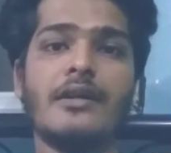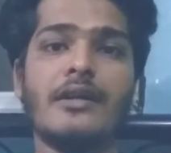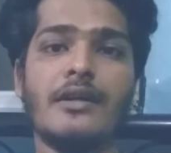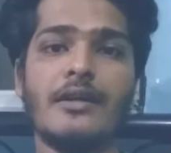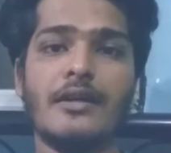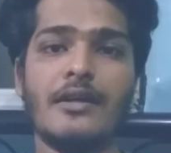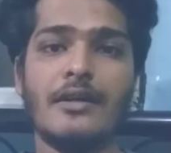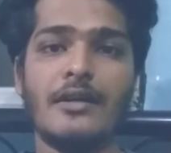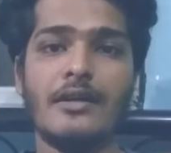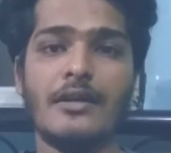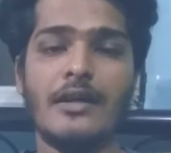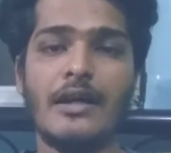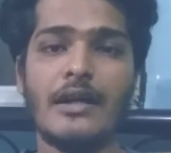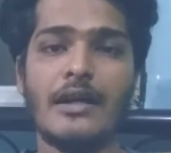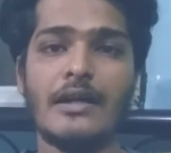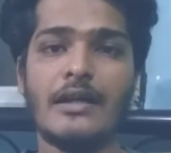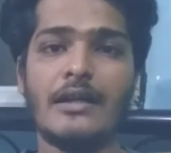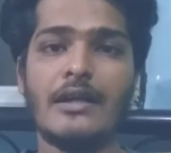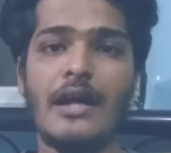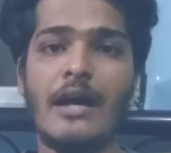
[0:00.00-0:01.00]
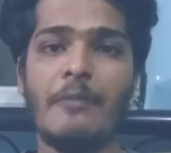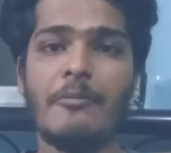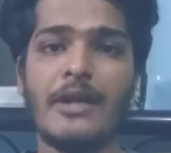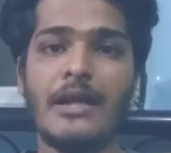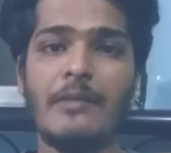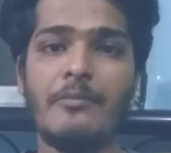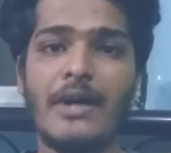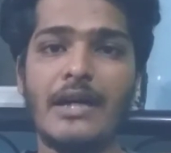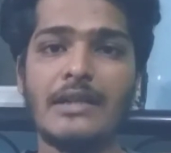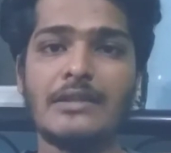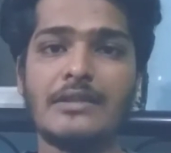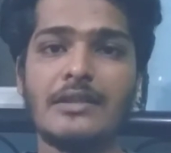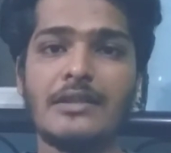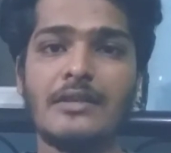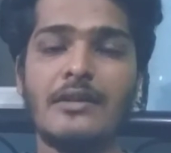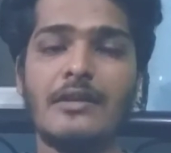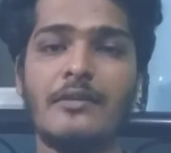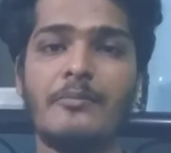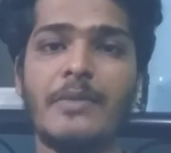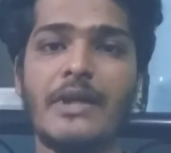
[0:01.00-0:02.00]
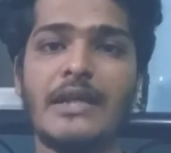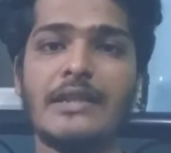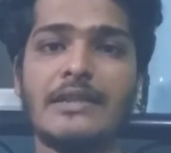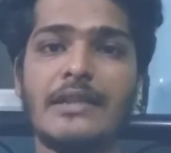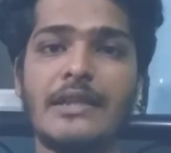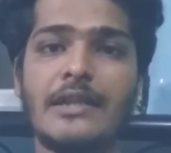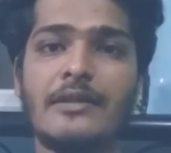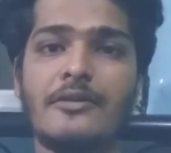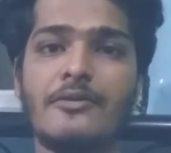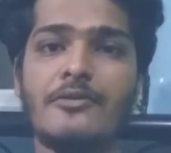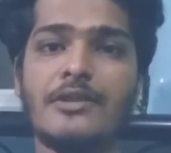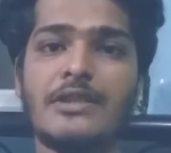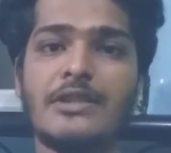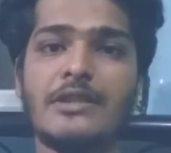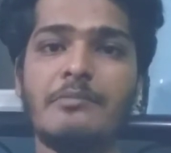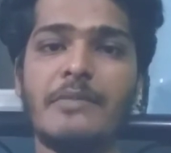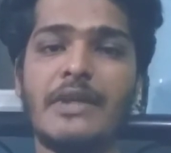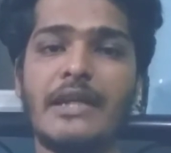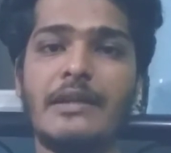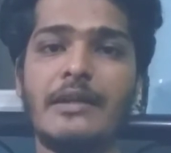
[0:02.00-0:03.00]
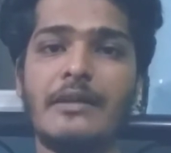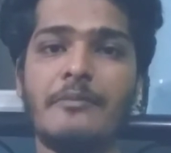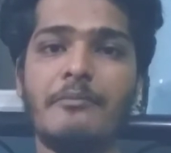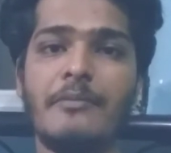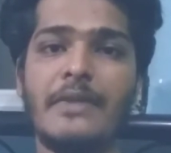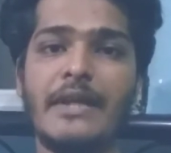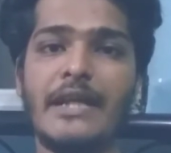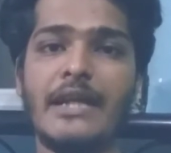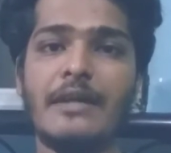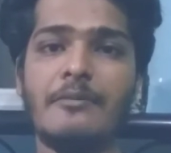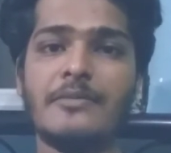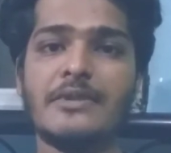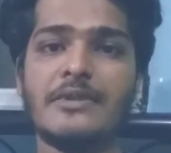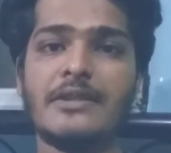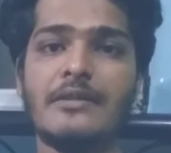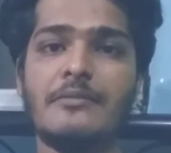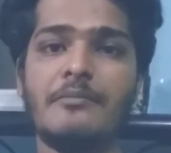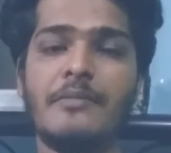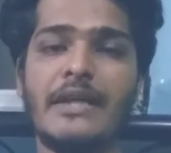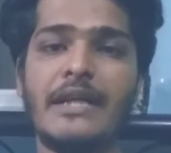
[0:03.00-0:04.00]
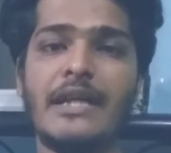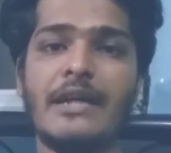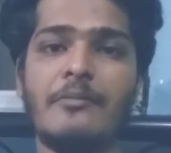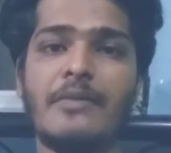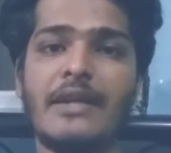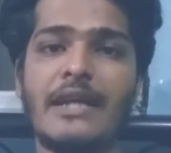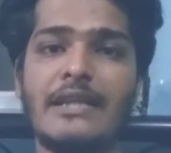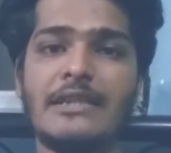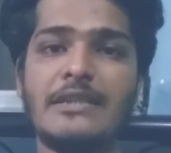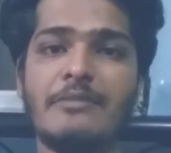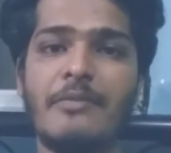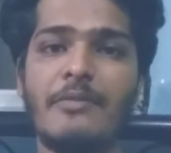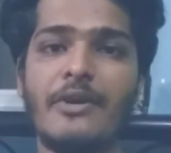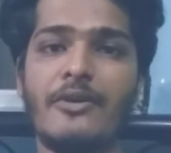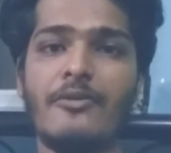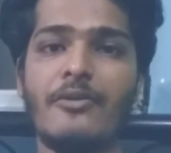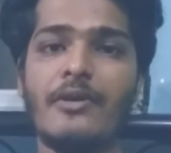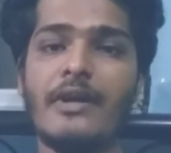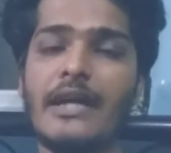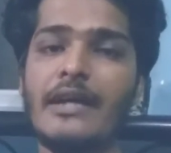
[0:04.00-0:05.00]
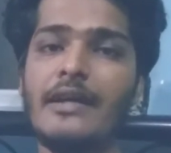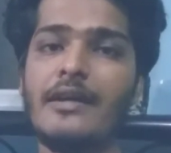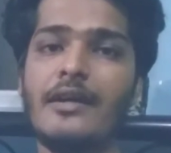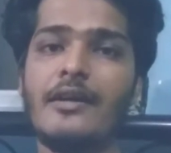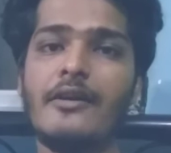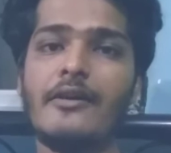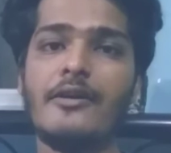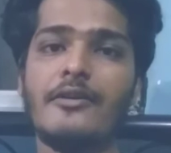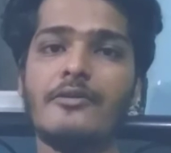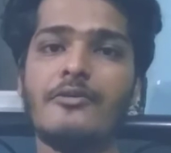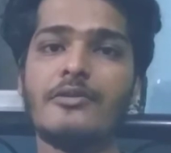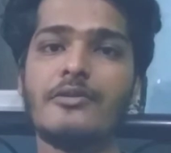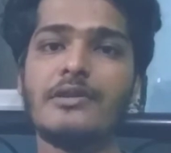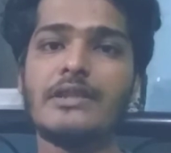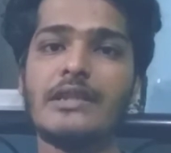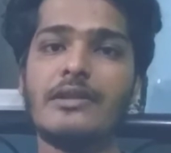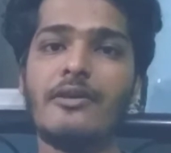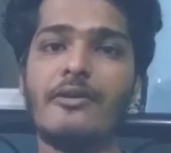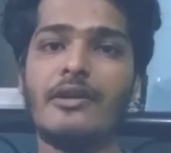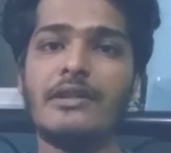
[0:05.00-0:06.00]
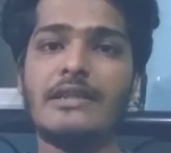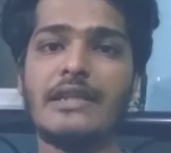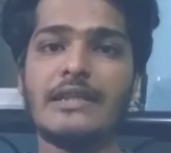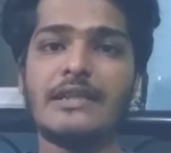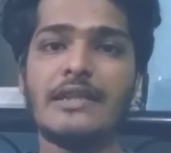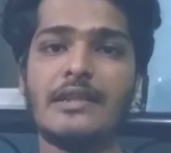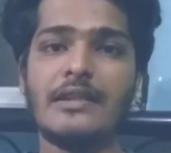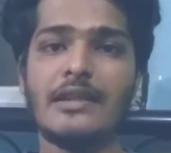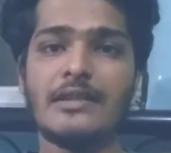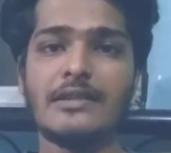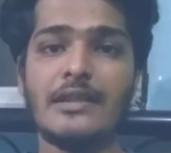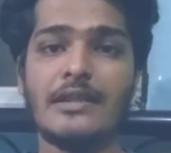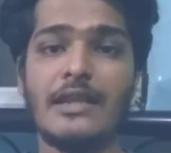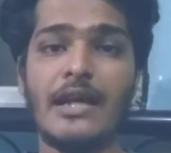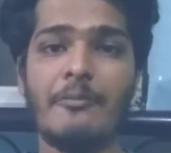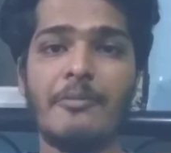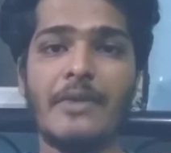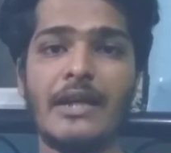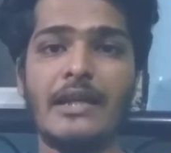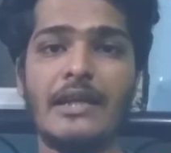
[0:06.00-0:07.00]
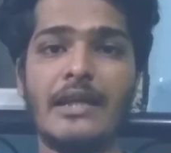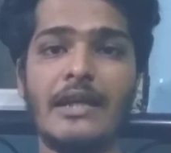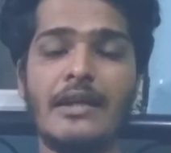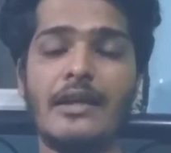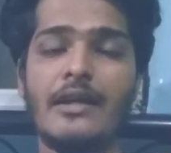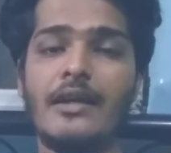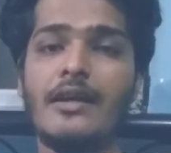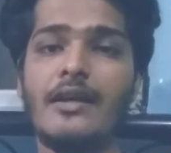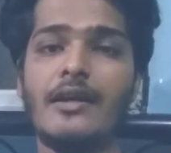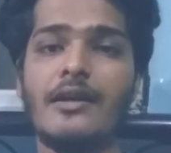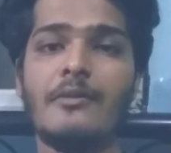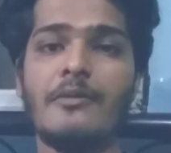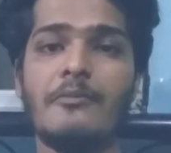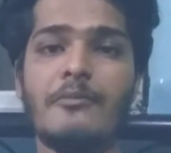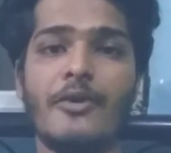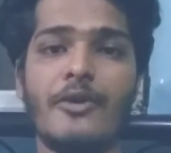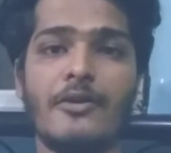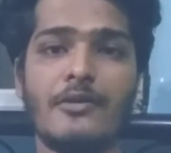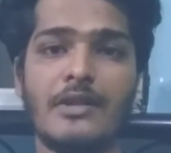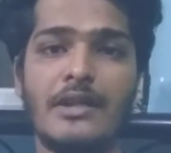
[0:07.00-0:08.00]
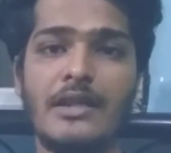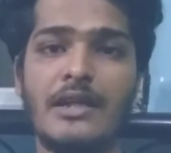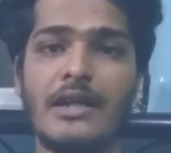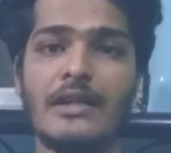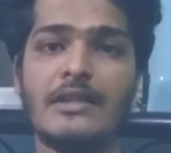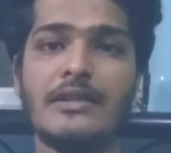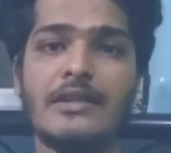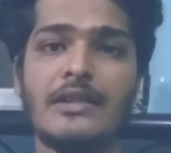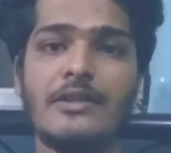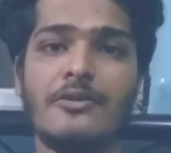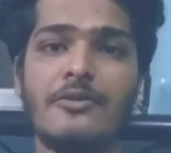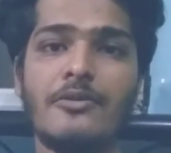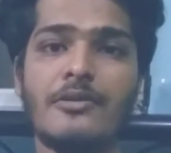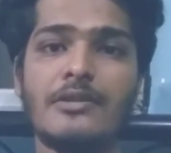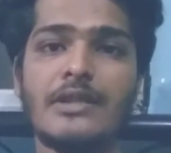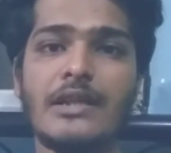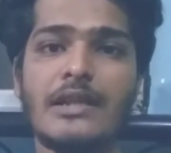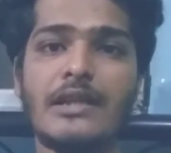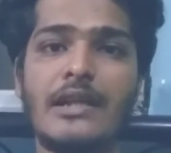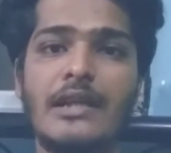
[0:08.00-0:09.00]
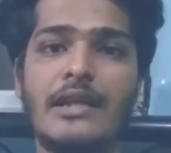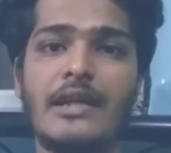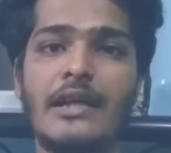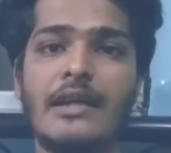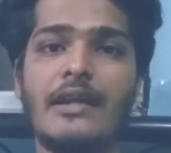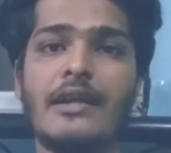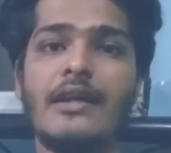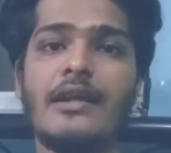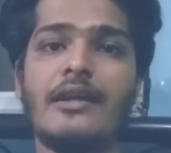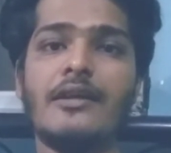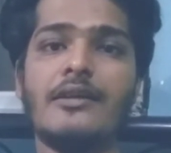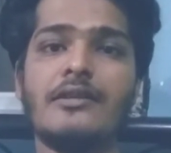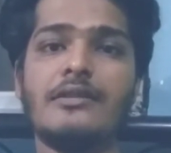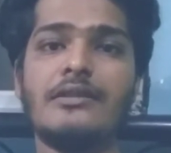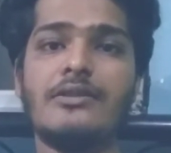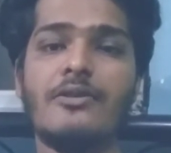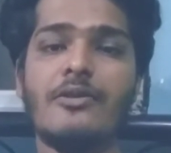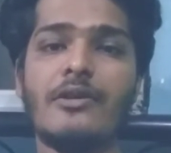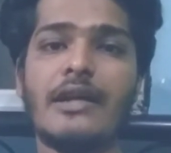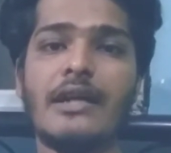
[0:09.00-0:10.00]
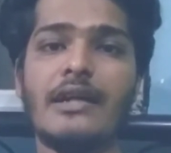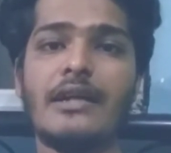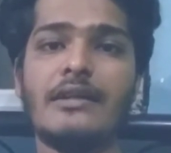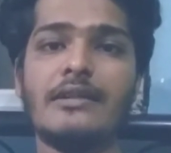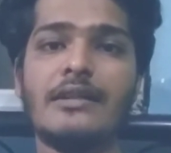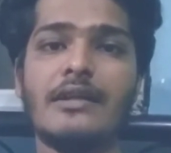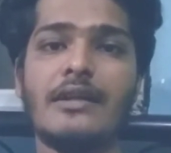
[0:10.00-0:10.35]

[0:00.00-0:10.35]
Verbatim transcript: अगर आपके पास पैसे कुछ मीडियम मीडियम रेंज में होंगे तो सिरोही जैसी नस्ल आपके लिए बहुत ही अच्छी हो सकती है जो कि